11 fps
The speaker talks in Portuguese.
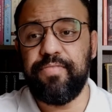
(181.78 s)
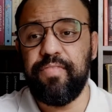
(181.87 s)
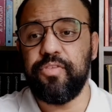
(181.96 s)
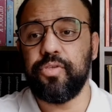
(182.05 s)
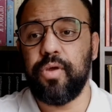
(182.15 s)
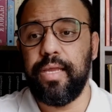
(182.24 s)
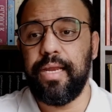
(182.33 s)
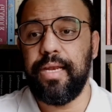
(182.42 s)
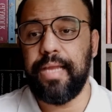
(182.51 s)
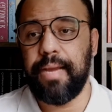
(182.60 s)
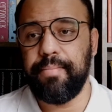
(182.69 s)
e vive só
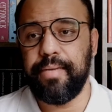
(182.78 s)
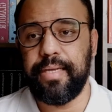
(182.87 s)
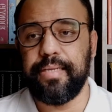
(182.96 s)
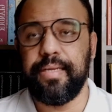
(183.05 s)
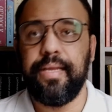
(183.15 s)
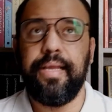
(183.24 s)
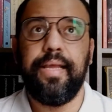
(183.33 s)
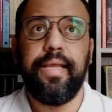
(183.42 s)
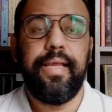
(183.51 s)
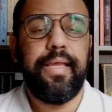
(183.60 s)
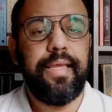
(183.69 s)
ele e a mãe.
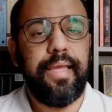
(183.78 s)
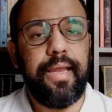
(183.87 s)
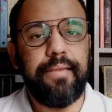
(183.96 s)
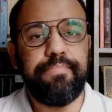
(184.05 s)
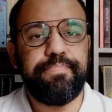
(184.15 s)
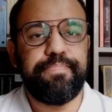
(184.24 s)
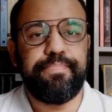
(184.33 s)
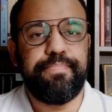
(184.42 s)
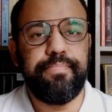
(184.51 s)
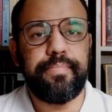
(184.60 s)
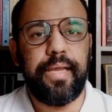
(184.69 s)
E ele
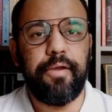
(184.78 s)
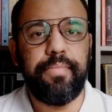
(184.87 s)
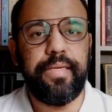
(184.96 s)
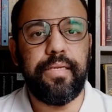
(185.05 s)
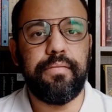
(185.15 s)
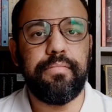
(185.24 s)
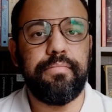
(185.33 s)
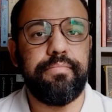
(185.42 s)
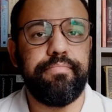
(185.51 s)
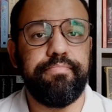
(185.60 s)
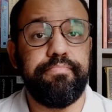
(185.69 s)
é um
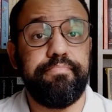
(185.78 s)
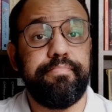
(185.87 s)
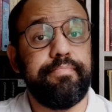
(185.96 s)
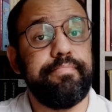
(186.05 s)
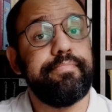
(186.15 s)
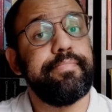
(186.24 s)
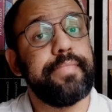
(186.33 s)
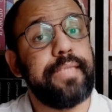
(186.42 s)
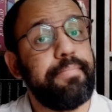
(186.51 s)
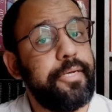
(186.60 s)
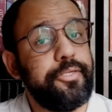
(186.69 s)
menino
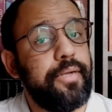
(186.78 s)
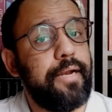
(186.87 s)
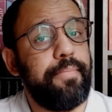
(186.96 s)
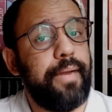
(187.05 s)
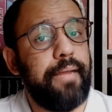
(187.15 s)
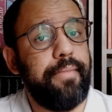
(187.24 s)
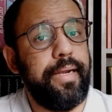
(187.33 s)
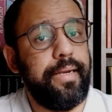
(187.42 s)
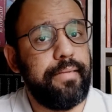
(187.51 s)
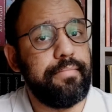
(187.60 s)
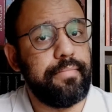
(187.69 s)
apaixonado pela
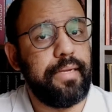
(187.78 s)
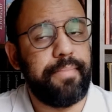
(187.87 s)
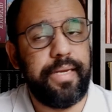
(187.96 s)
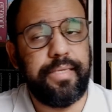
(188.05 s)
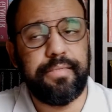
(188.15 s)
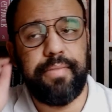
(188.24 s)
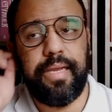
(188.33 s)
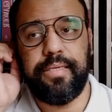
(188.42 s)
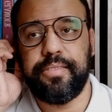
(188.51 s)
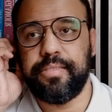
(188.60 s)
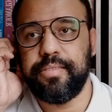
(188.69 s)
mãe, né?
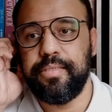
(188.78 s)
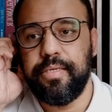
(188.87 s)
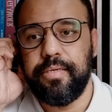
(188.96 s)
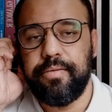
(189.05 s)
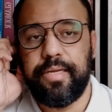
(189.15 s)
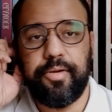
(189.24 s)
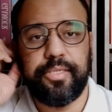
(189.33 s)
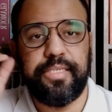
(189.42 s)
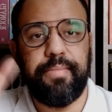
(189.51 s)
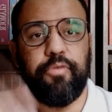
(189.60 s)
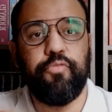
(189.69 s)
Aparentemente. Um
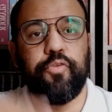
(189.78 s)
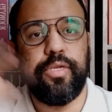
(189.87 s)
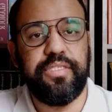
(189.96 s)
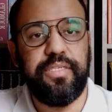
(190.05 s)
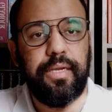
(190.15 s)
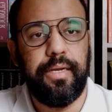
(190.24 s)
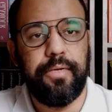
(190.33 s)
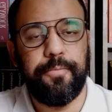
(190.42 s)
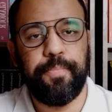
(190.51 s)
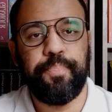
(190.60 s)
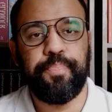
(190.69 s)
negócio meio
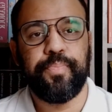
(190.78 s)
freudiano.